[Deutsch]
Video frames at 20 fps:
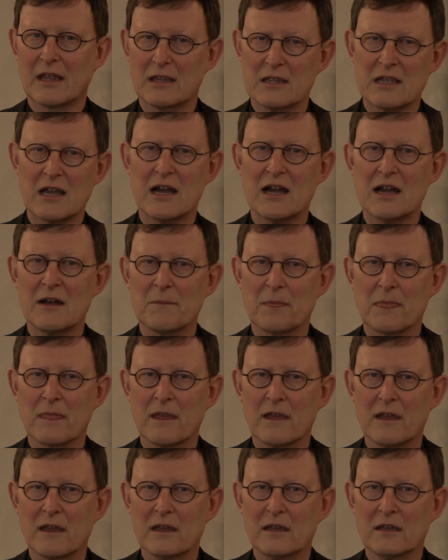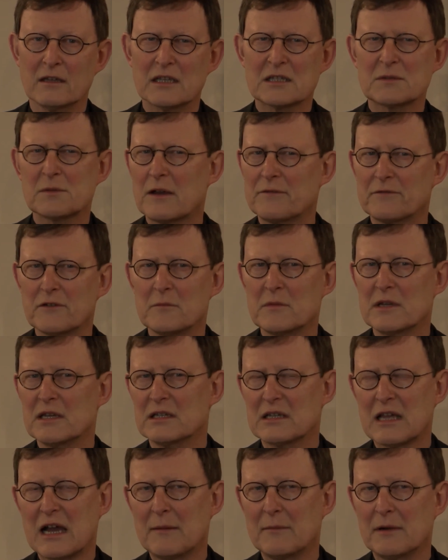Ja, das war für
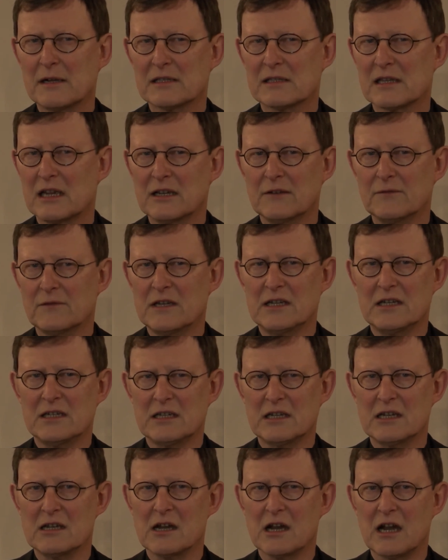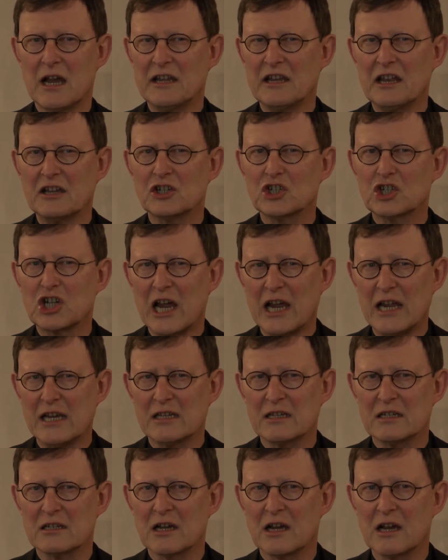mich damals ein wichtiger, ein
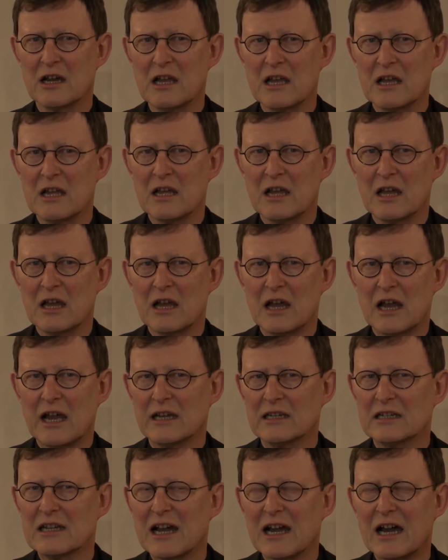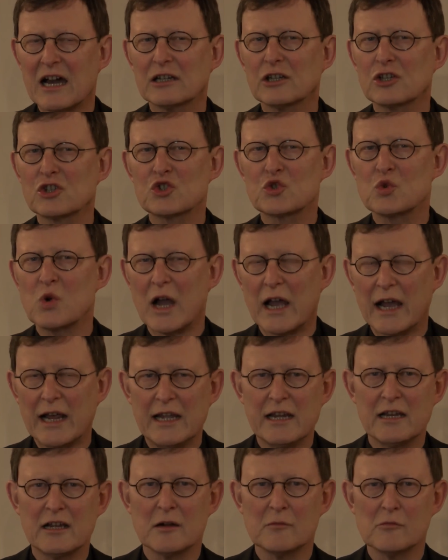entscheidender, ein geradezu
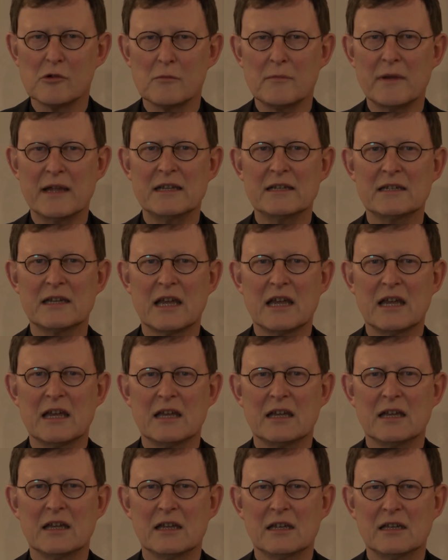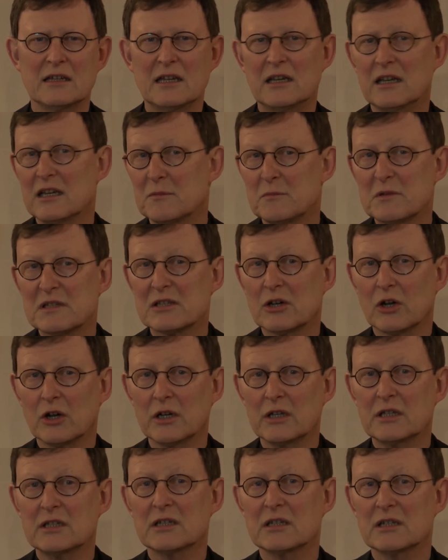heiliger Moment, den ich bis
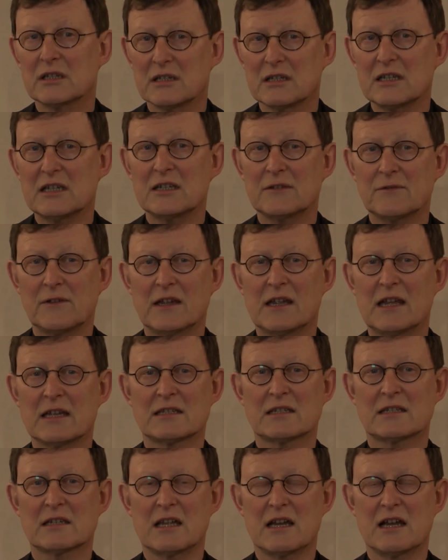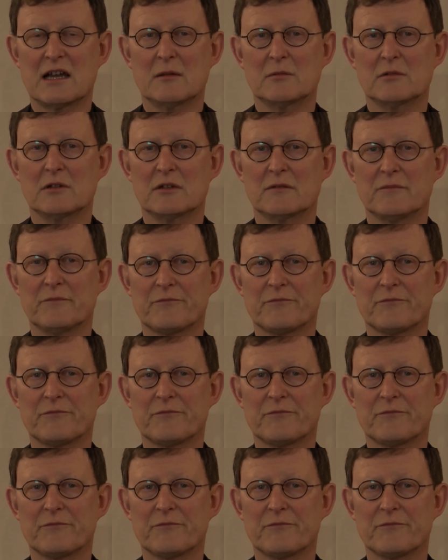heute nicht vergessen habe.